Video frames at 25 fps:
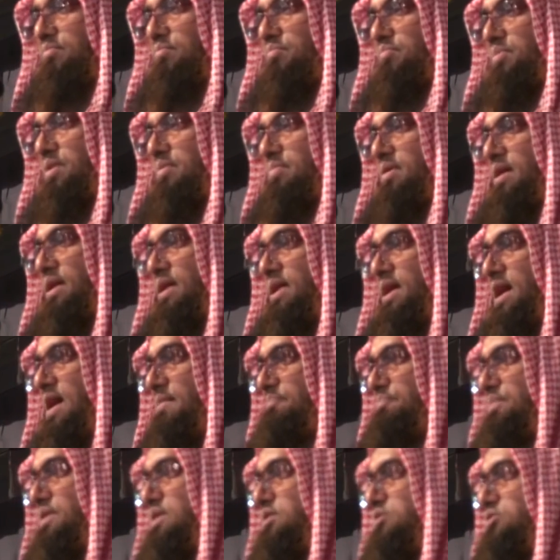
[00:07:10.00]
বিমানে
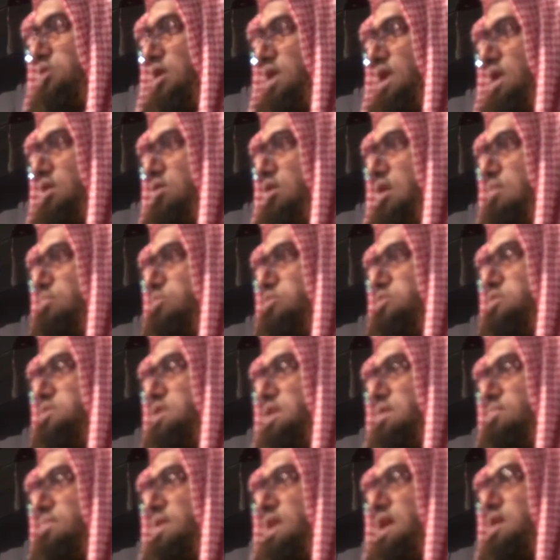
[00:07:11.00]
আপনি চড়েন
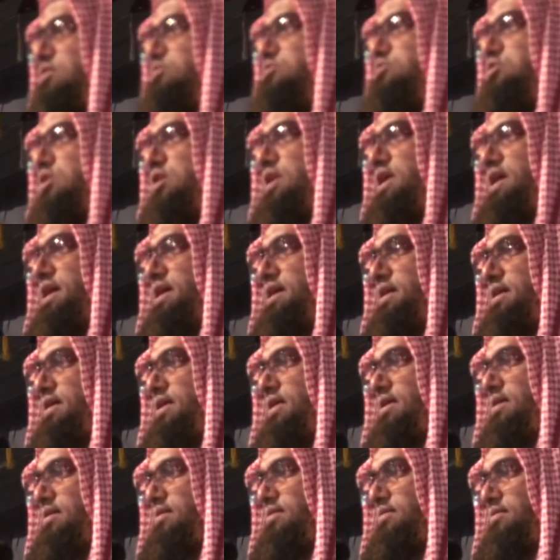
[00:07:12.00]
অমুসলিমরাও চড়ে
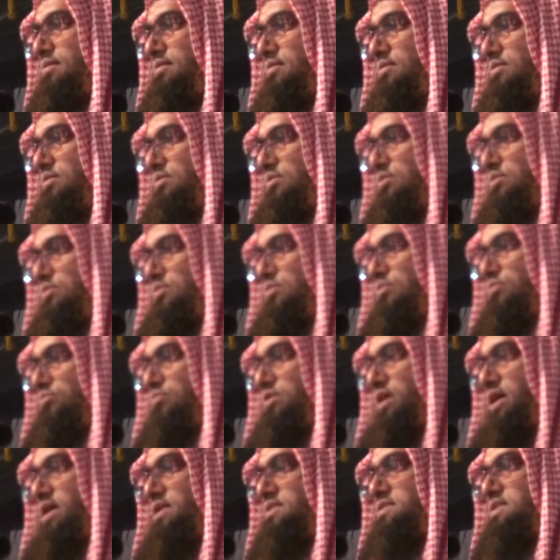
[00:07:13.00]

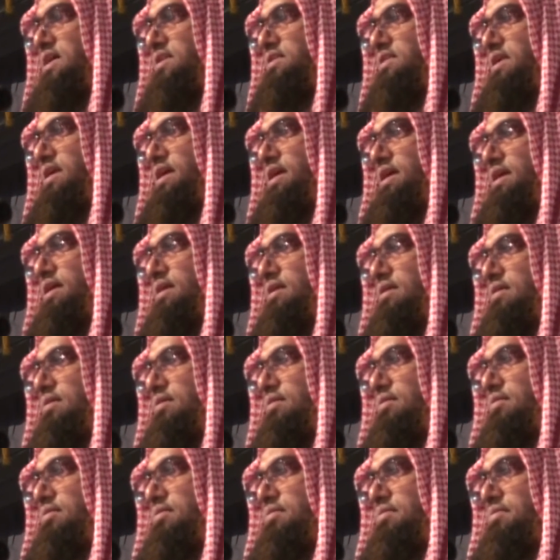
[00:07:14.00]
তো এর সাথে
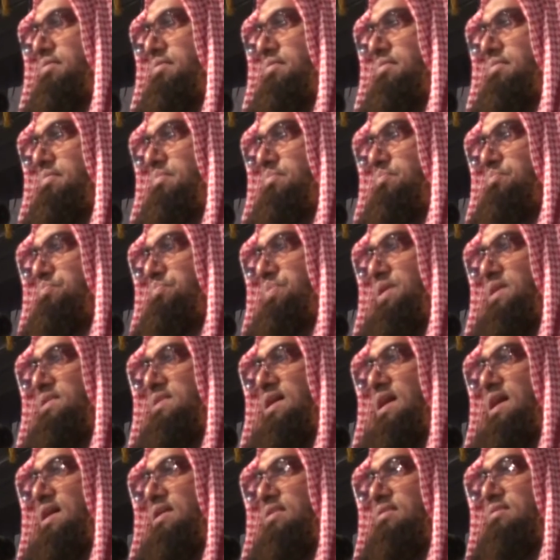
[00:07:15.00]

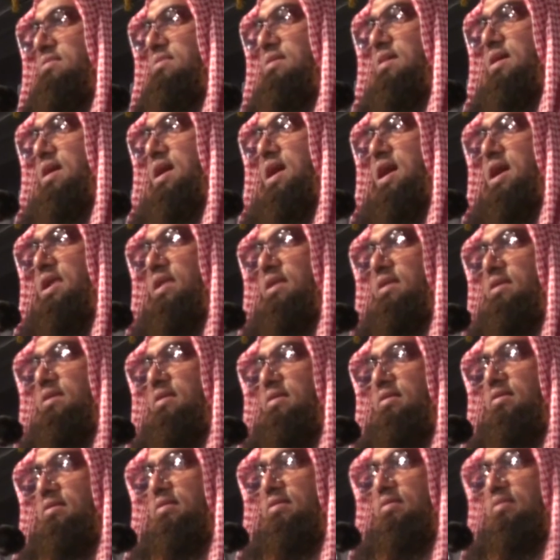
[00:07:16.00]
বেদাত আর
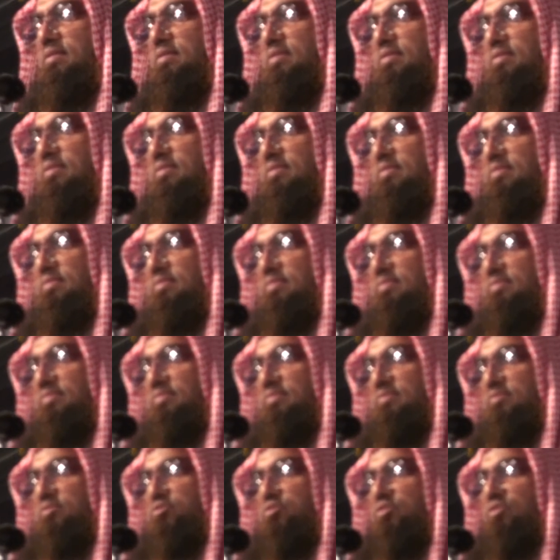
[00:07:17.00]

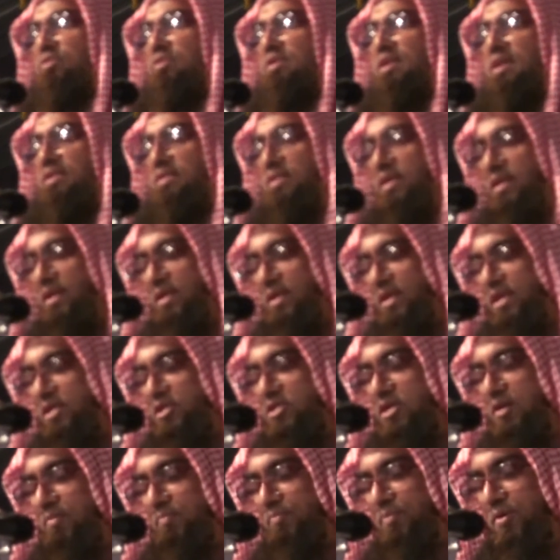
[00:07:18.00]
সুন্নাতের কি
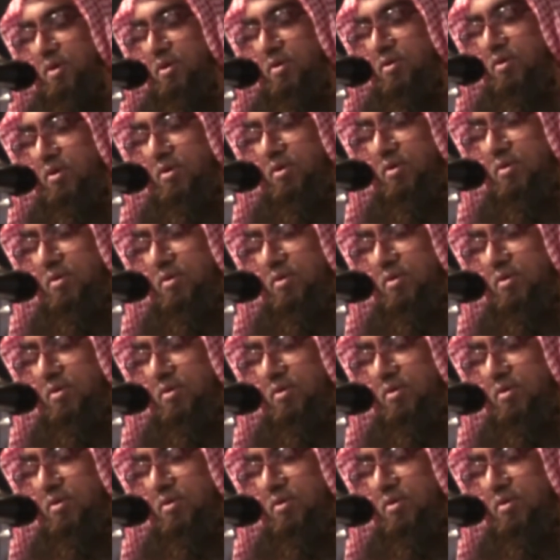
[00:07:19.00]
সম্পর্ক